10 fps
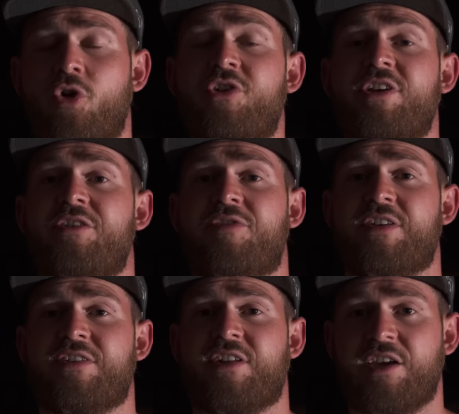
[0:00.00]
konnte ich
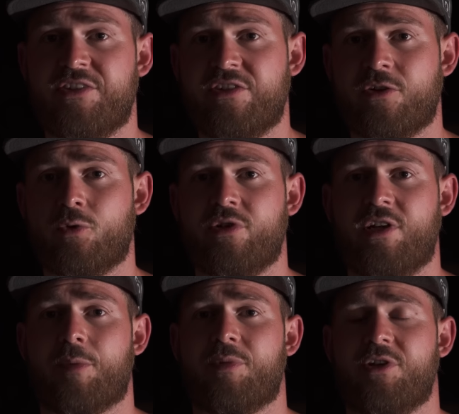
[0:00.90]
fast 30 Sekunden
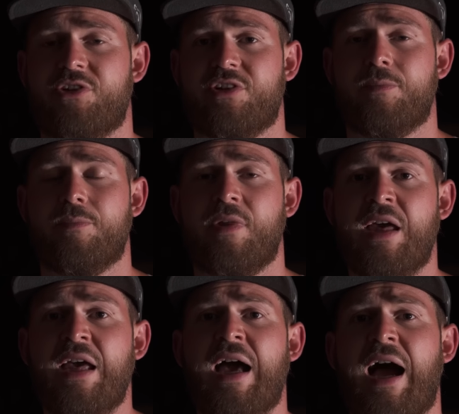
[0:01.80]
lang belichten.
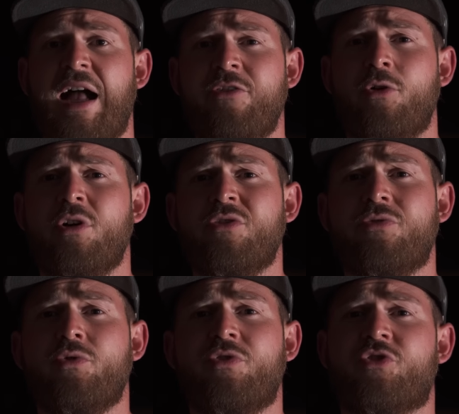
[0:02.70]
Also
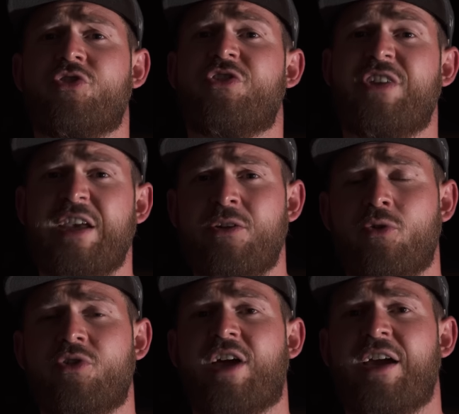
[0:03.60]
irgendwo zwischen 10
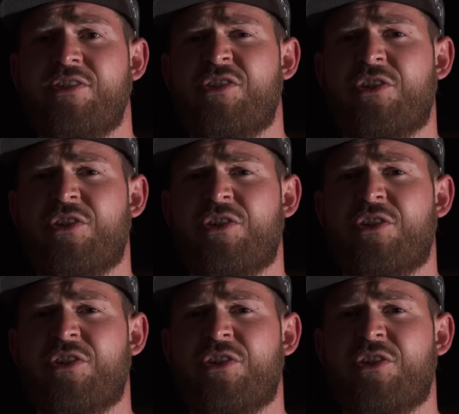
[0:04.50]
und 30